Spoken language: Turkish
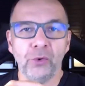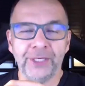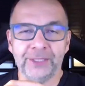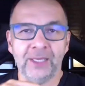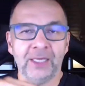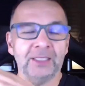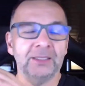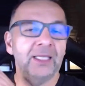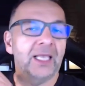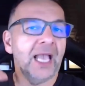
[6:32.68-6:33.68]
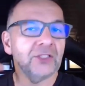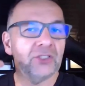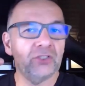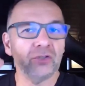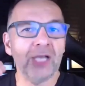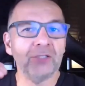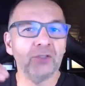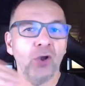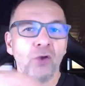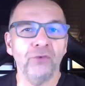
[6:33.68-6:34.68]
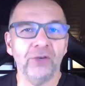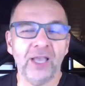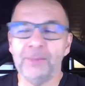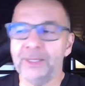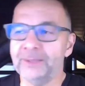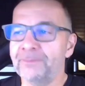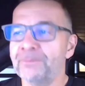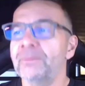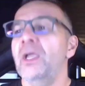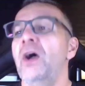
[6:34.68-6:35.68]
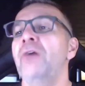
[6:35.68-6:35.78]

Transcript: her şeyin bir anda bize